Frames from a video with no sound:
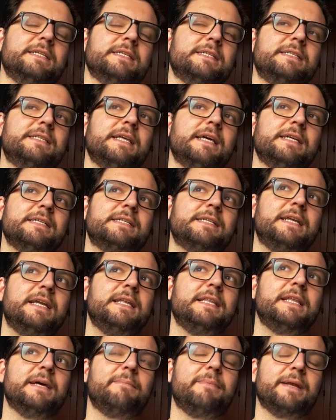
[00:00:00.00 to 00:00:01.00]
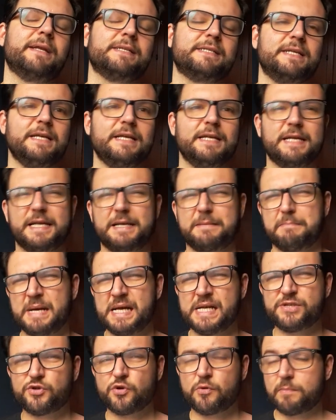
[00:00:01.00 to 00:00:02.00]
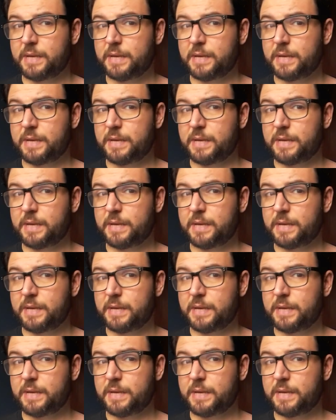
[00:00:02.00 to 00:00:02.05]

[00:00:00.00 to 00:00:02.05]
está escrita para ser más o